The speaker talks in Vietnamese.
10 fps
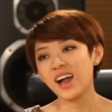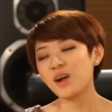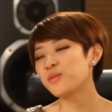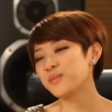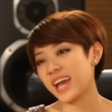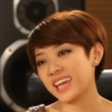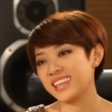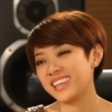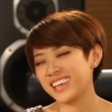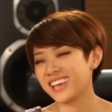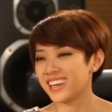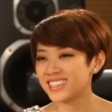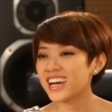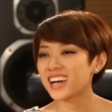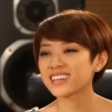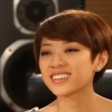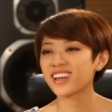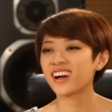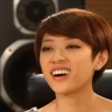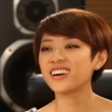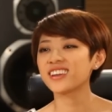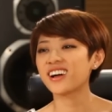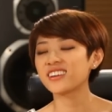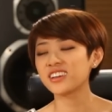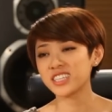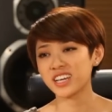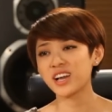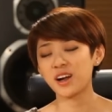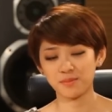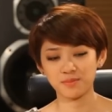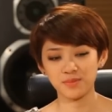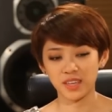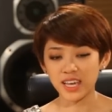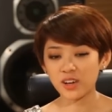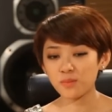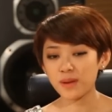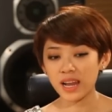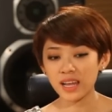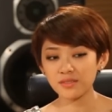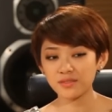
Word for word: album này chị nghĩ rằng nó nó nó sẽ gồm những ca khúc ballad